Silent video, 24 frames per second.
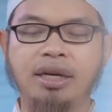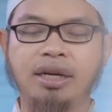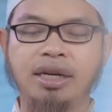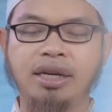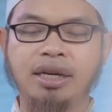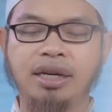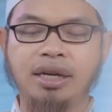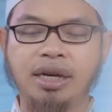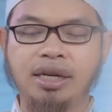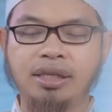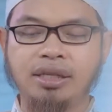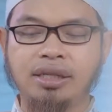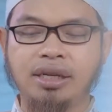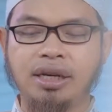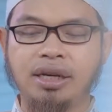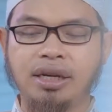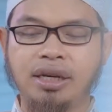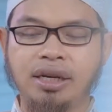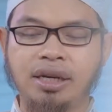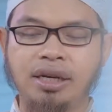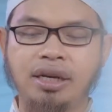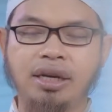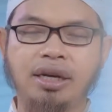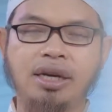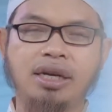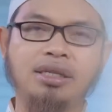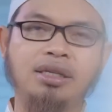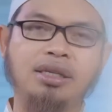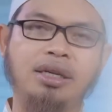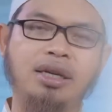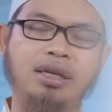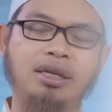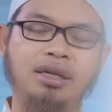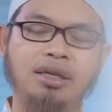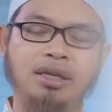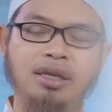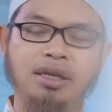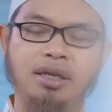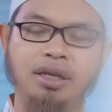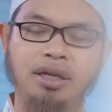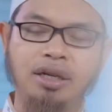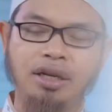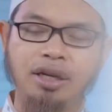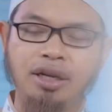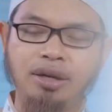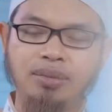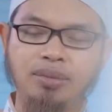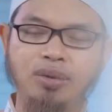ringkasan-ringkasan
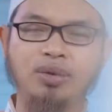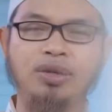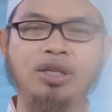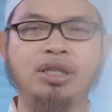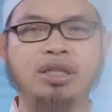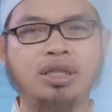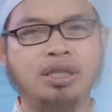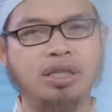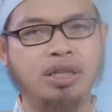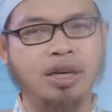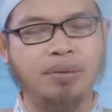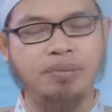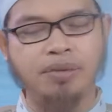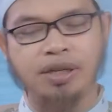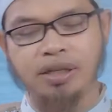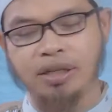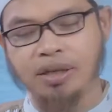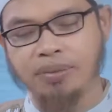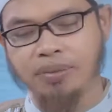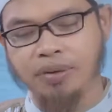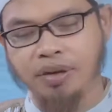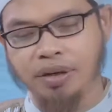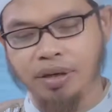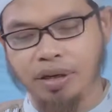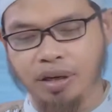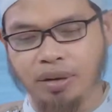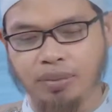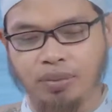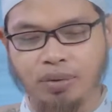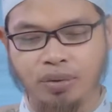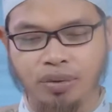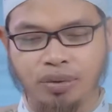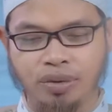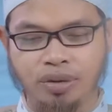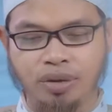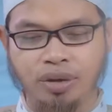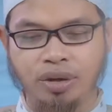ilmu di setiap disiplin ilmu.